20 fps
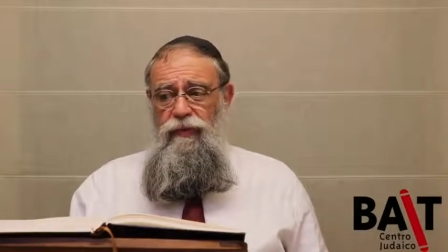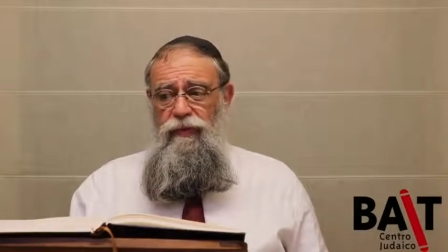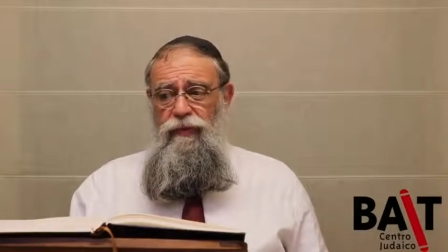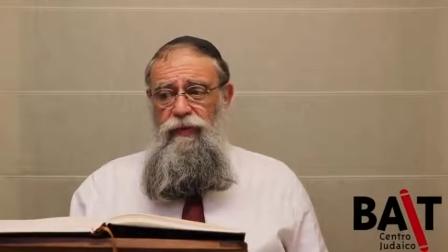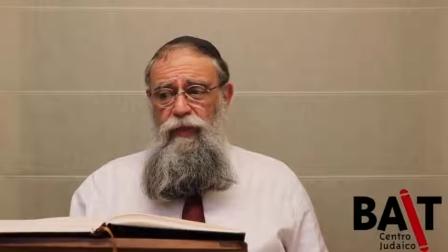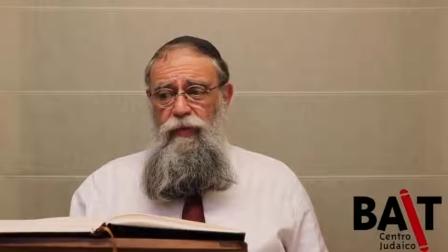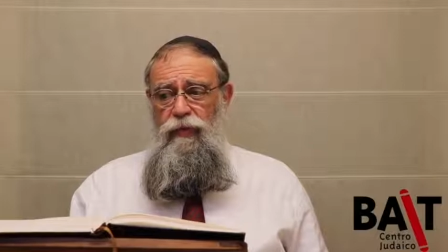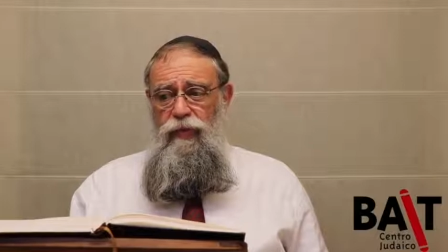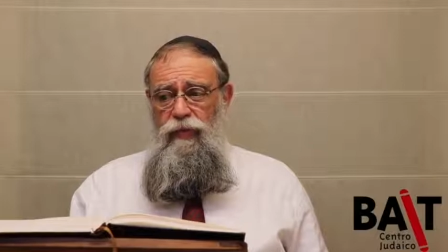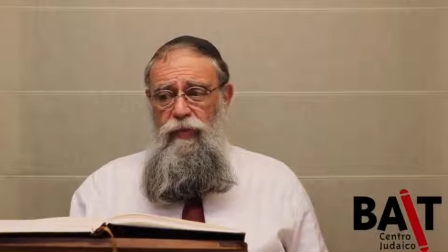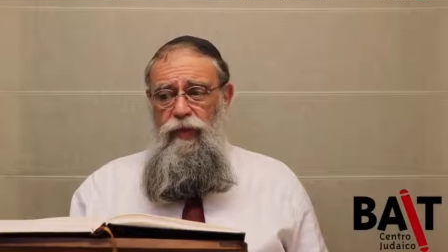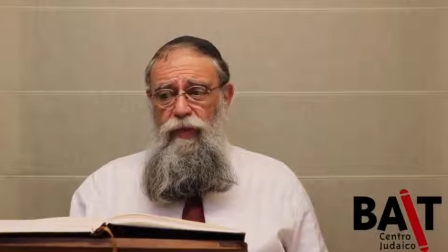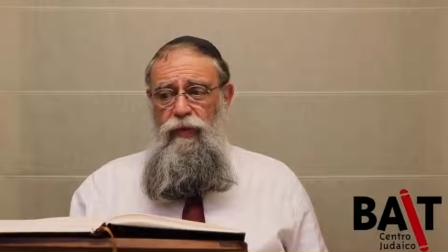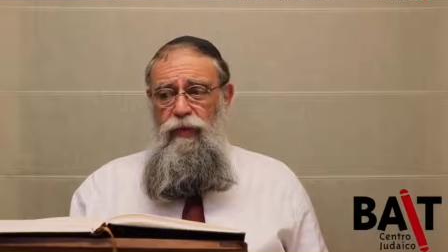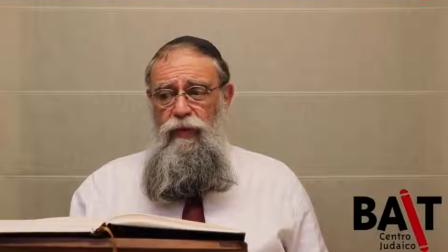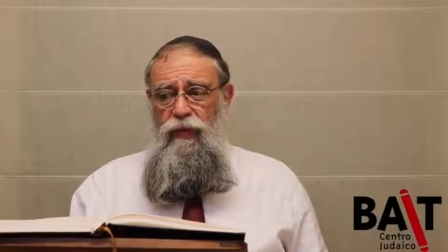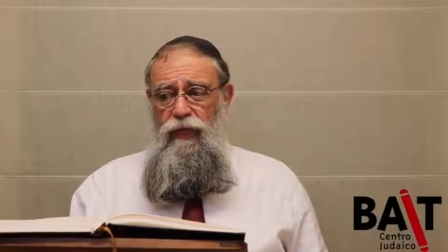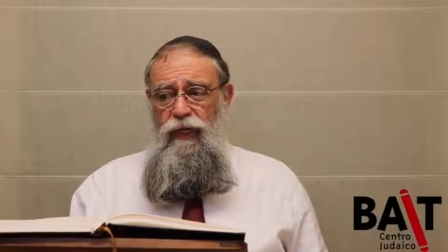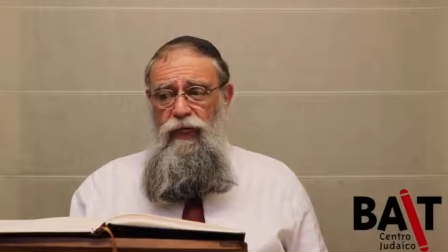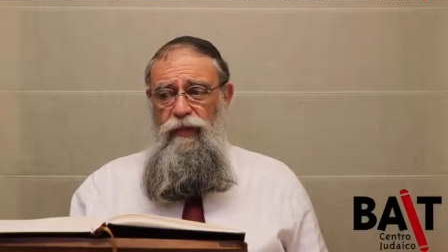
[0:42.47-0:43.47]
que, em primeiro
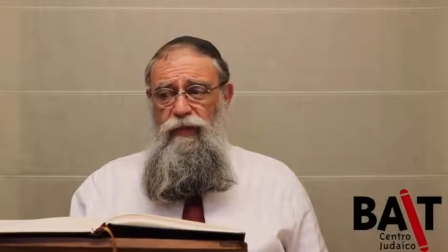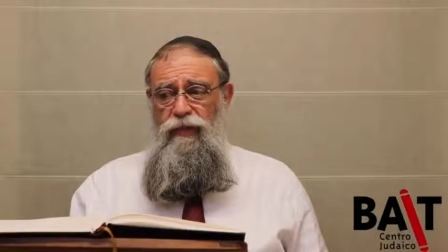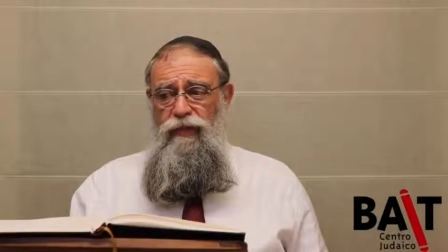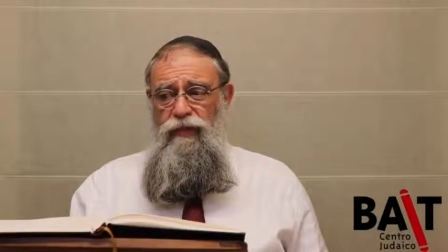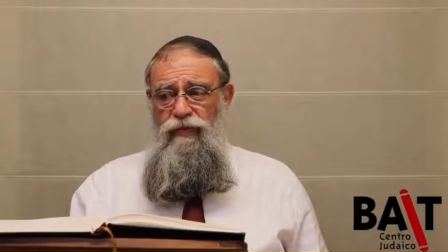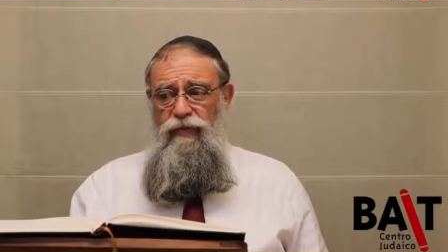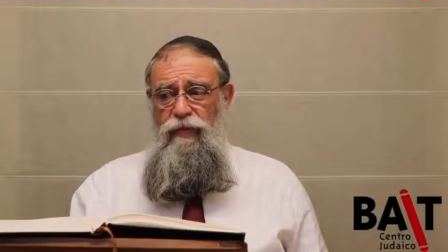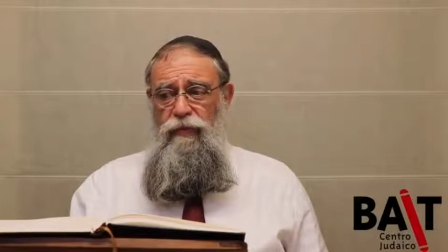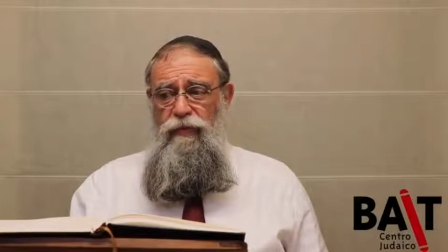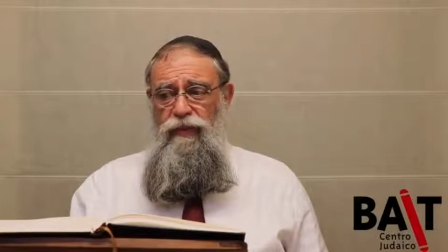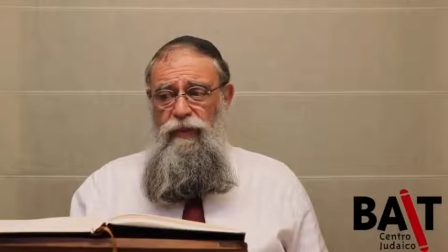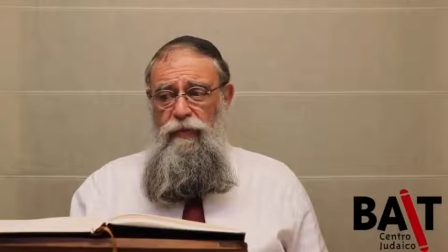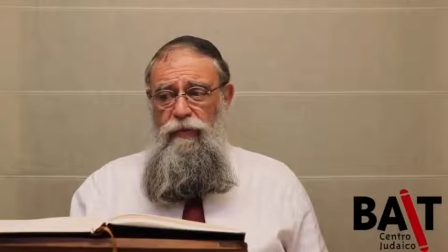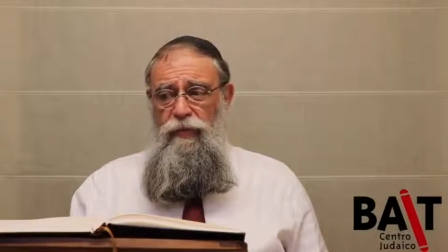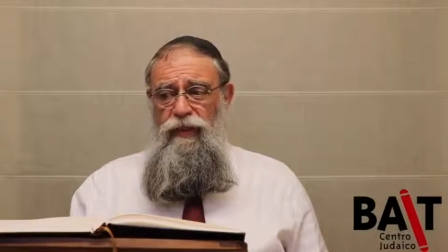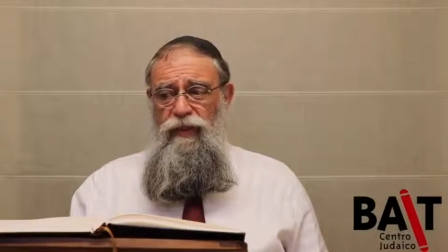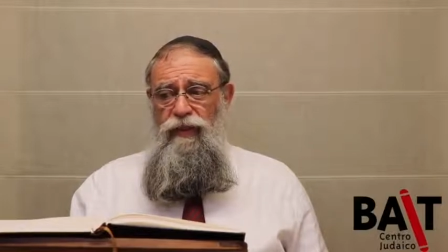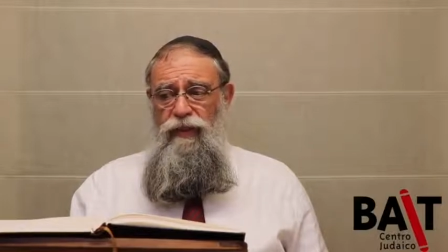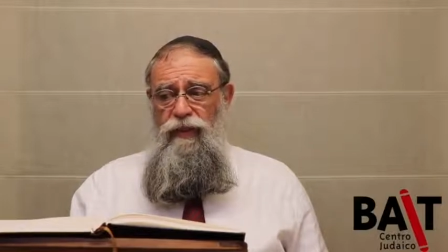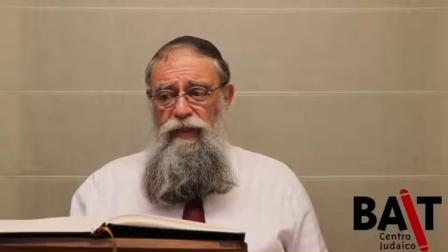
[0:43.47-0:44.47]
lugar, nós devemos
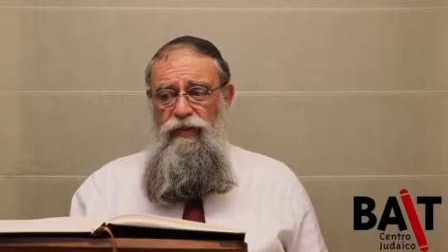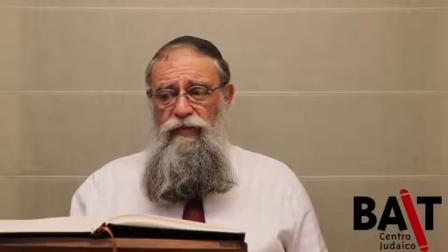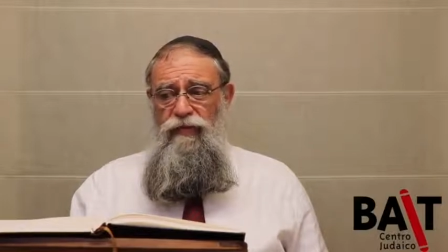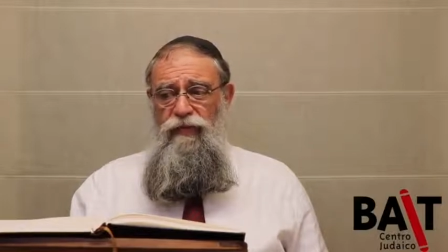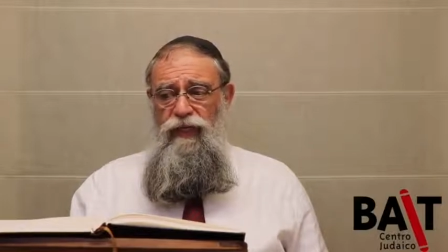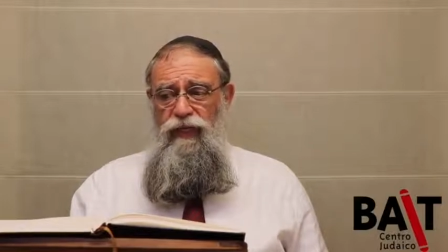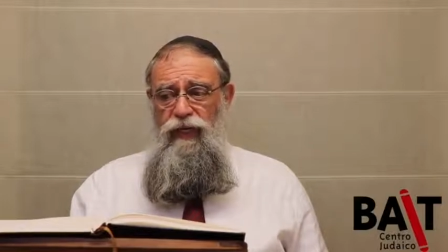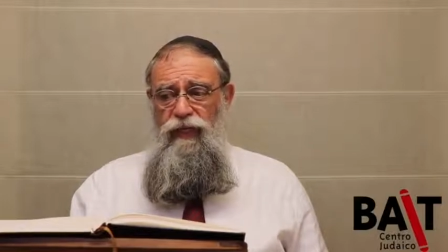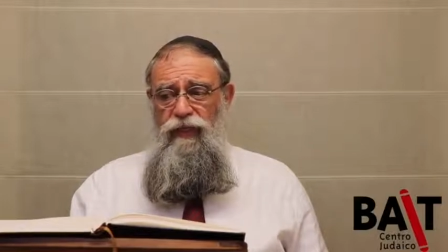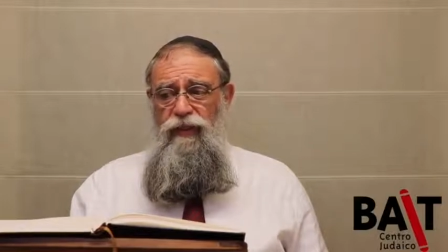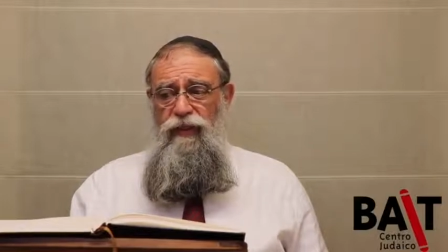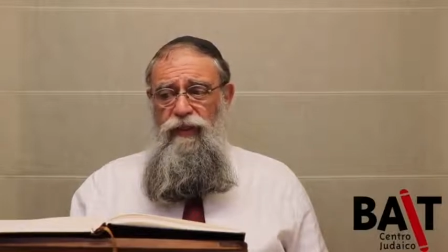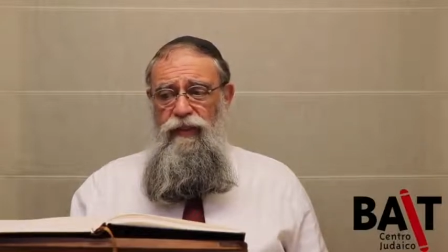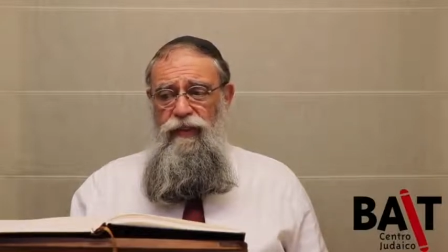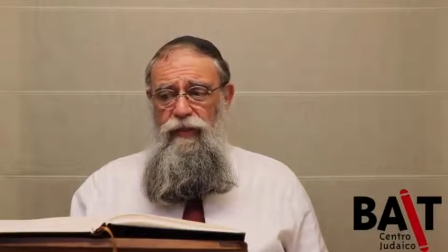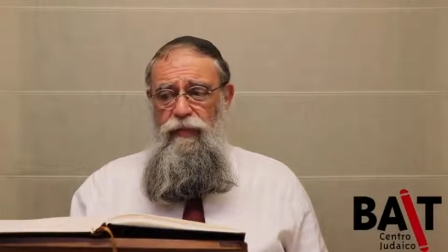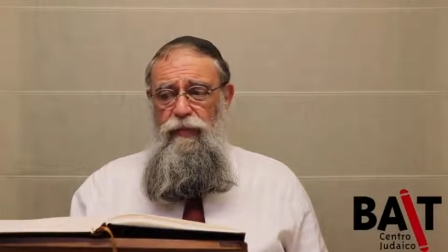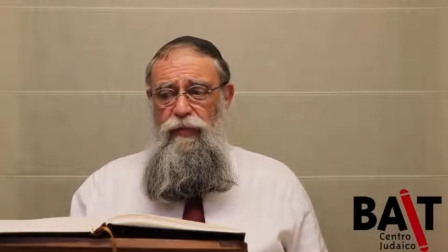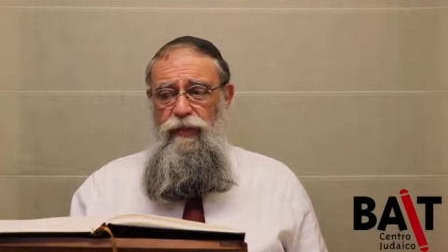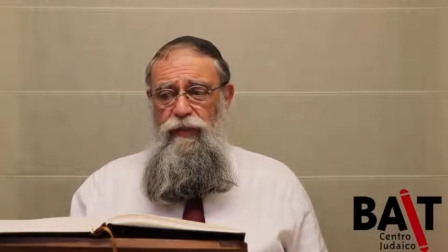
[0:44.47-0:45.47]
saber identificar que
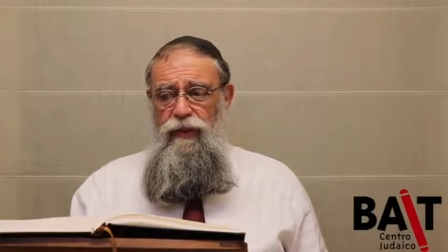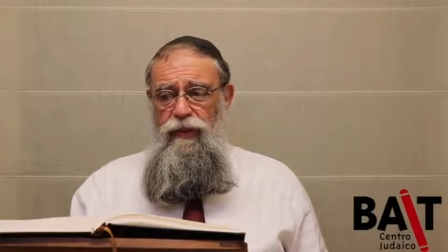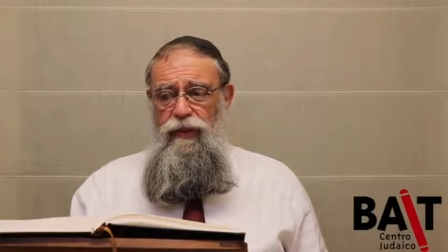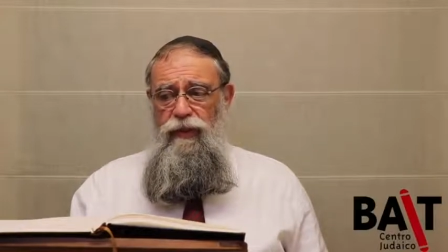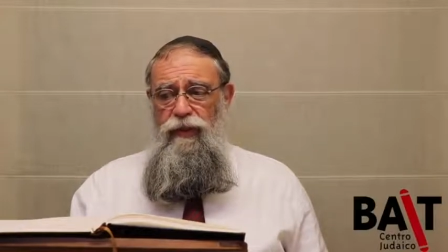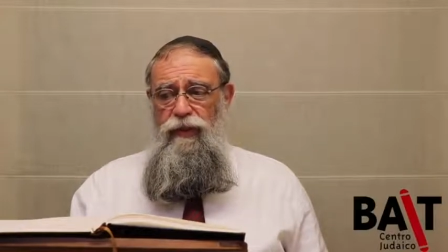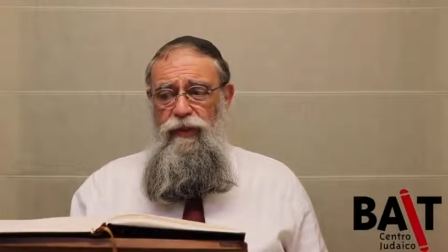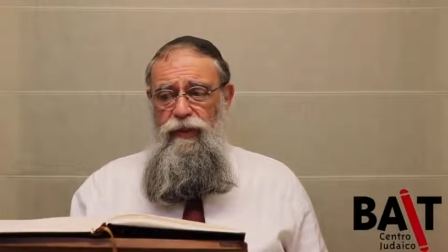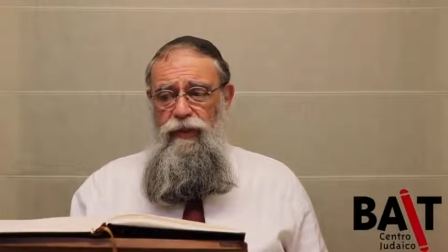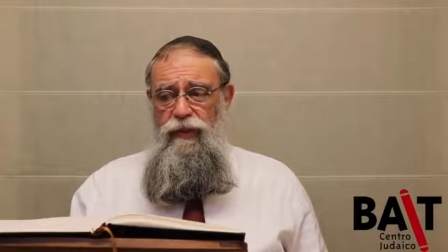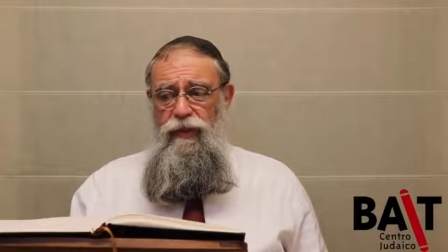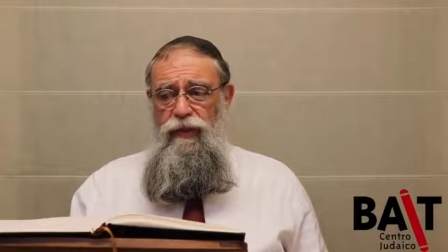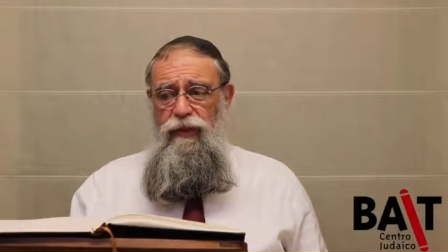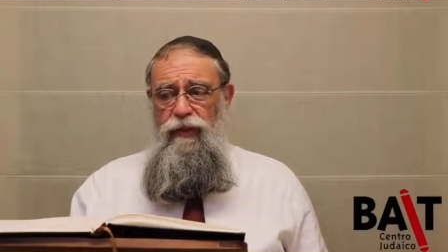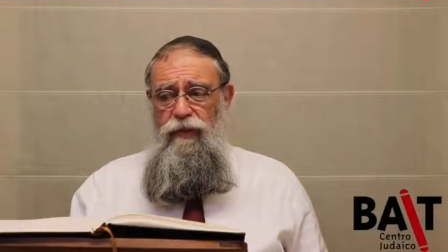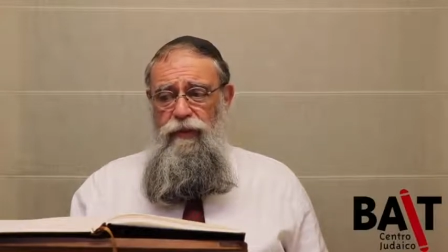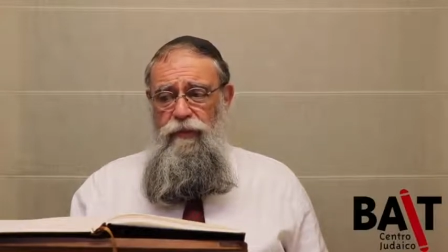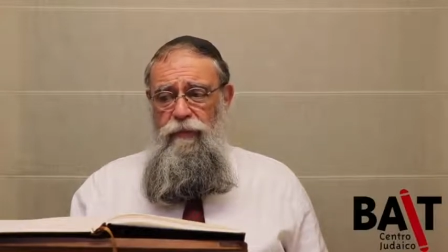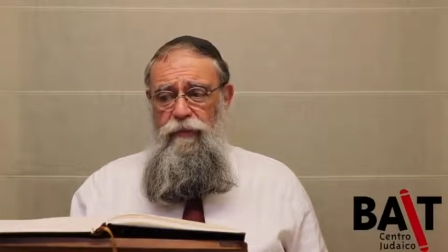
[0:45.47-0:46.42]
tipo de,